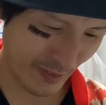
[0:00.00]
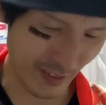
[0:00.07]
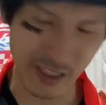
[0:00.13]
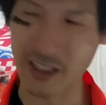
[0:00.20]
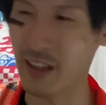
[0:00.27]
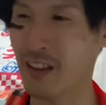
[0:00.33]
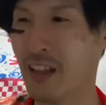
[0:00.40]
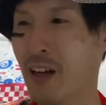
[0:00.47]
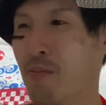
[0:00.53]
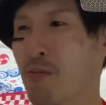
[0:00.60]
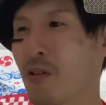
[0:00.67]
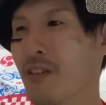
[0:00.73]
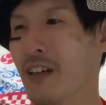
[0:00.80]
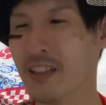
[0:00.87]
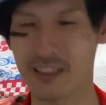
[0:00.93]
な、何
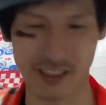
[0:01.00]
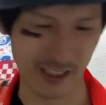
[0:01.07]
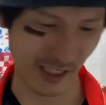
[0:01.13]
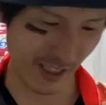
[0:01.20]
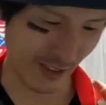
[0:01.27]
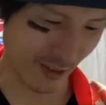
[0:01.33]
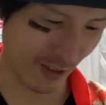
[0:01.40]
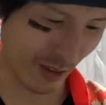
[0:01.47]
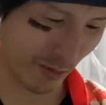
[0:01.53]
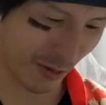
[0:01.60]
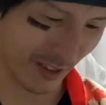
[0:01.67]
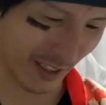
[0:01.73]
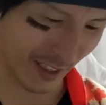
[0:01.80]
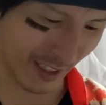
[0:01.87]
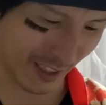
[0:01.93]
ボッケやったっけ
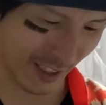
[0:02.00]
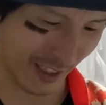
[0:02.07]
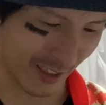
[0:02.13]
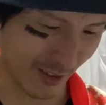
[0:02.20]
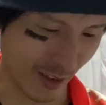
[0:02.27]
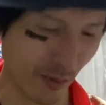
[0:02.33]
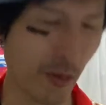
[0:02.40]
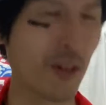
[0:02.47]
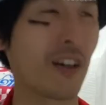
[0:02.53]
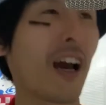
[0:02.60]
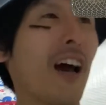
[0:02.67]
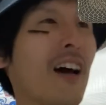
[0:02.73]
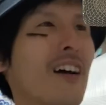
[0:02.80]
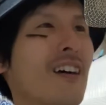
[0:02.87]
スリボッケやったっけスリボッケ。